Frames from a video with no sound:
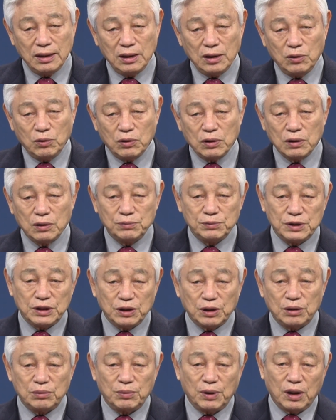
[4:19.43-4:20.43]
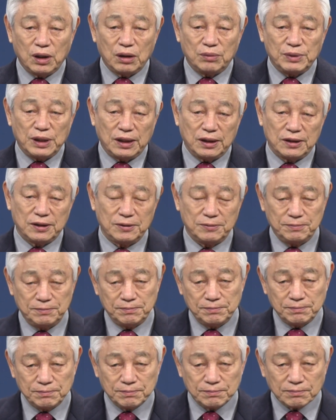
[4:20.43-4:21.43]
우리 음식을 먹으면
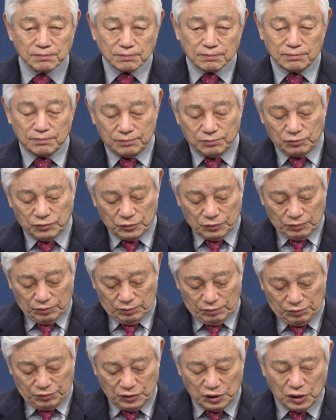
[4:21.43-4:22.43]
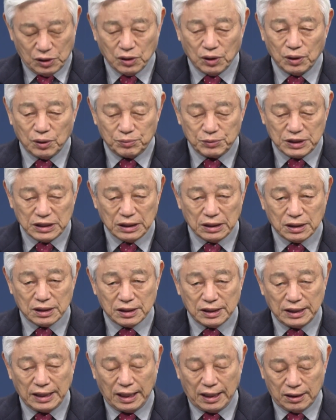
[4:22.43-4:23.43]
음식이
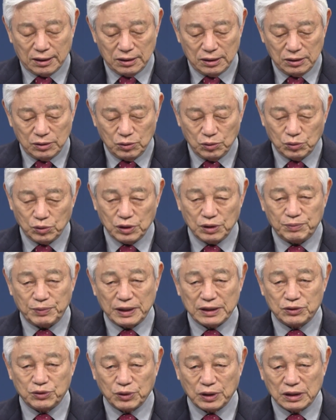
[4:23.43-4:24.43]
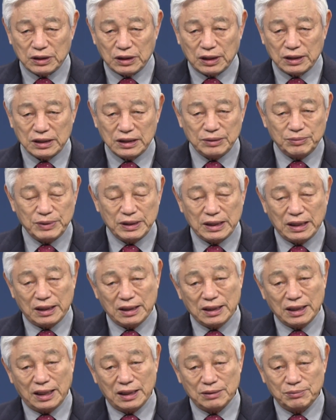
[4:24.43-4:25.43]
그야 우리 뱃속에 들어 힘이 되는
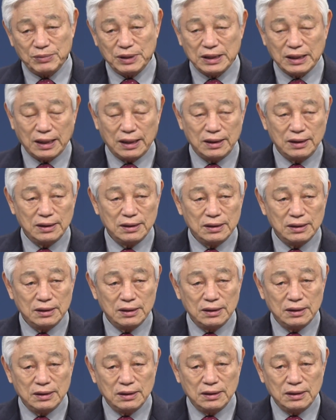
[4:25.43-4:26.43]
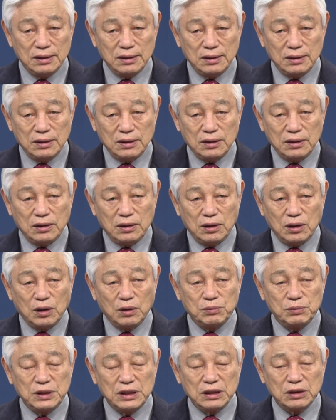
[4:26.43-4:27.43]
게 아닙니다.
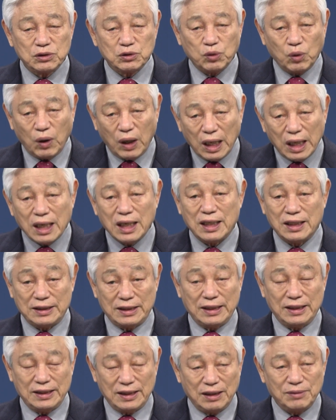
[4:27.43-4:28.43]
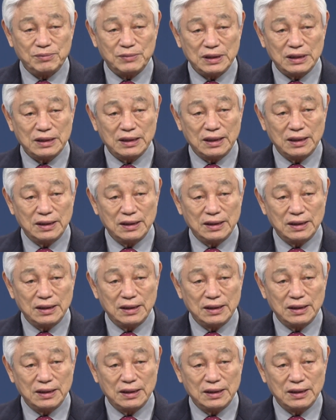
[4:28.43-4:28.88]
음식이 소화가 돼야 합니다.